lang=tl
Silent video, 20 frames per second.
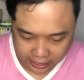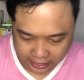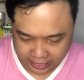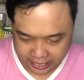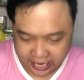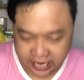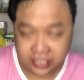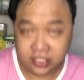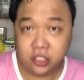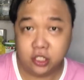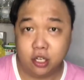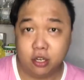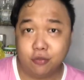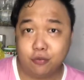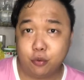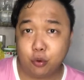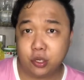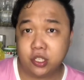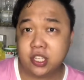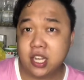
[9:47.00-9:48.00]
And, uh,
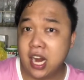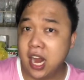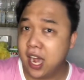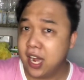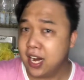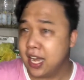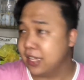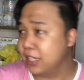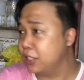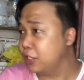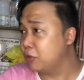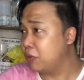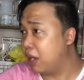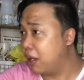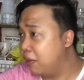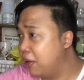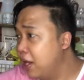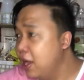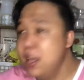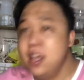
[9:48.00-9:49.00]
of course, kailangan natin
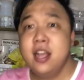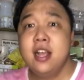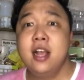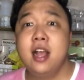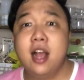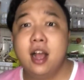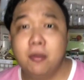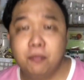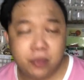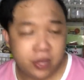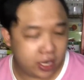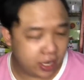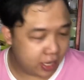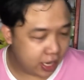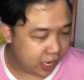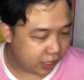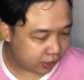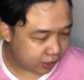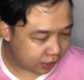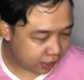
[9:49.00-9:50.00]
sumama ang bigyan
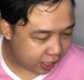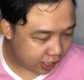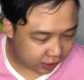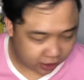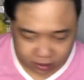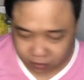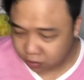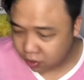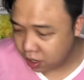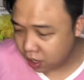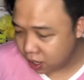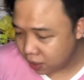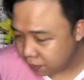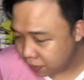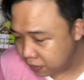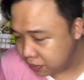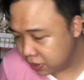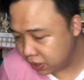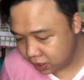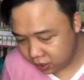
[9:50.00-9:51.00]
natin ng ating mga
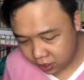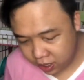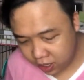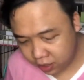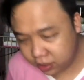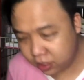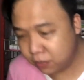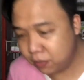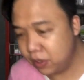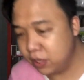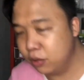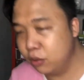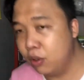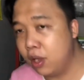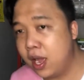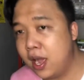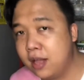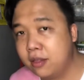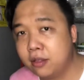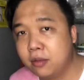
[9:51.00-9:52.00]
kapamilya. Tikman nyo
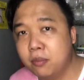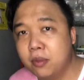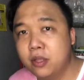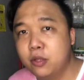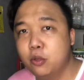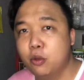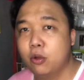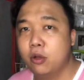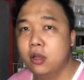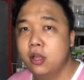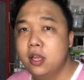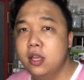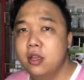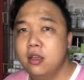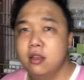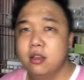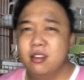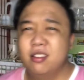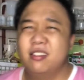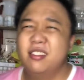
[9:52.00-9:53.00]
nga! Tikman nyo!
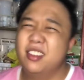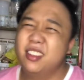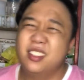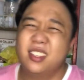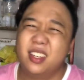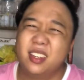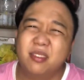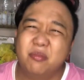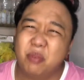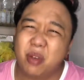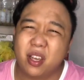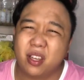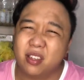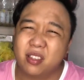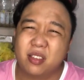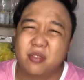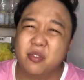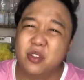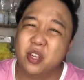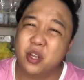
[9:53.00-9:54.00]
Hindi na sila napakita
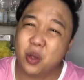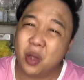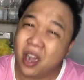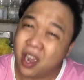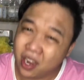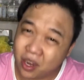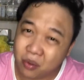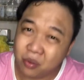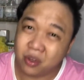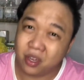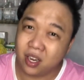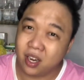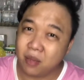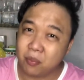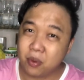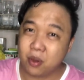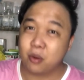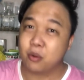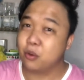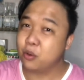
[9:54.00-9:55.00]
sa video. Ayaw
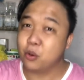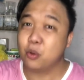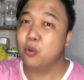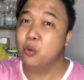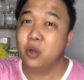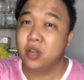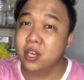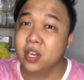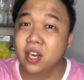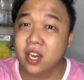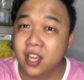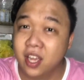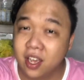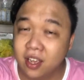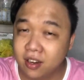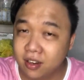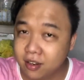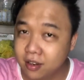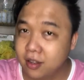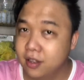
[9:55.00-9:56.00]
nila. Pero kinukuha nila
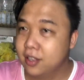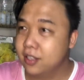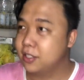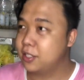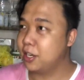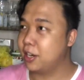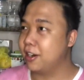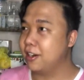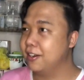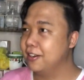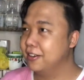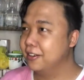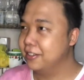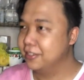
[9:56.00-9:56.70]
yan. Char!